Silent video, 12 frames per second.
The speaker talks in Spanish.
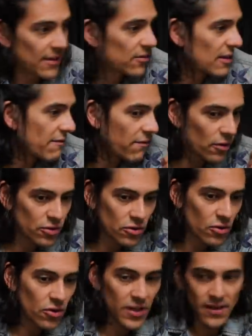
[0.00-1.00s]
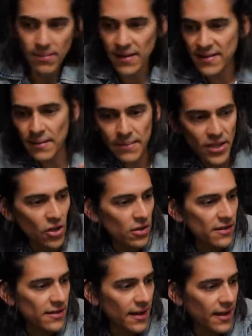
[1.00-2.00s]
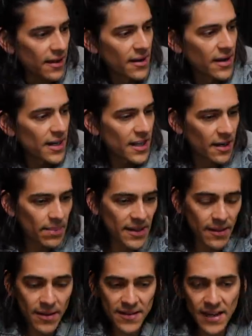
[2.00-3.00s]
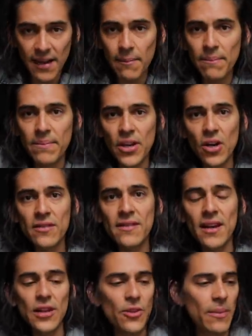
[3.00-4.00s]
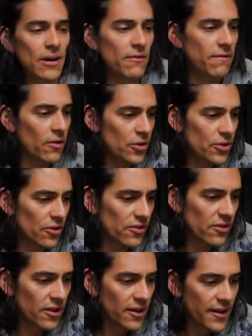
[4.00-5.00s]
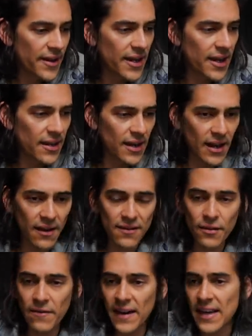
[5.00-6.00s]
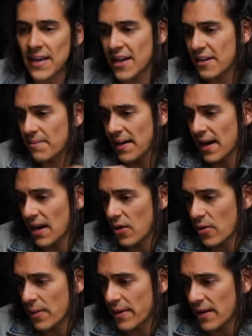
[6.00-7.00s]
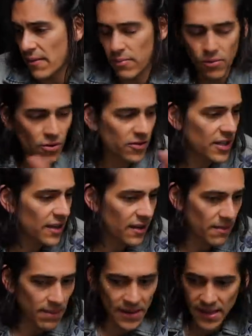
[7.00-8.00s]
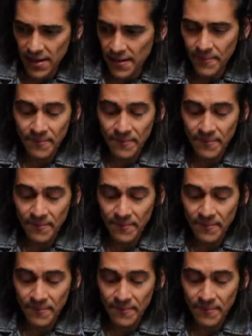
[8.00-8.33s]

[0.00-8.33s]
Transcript: ves una foto y ves a Beyoncé y de repente ves que a Beyoncé le tomaron fotos en el sofá que quieres para la cueva del bosque y de repente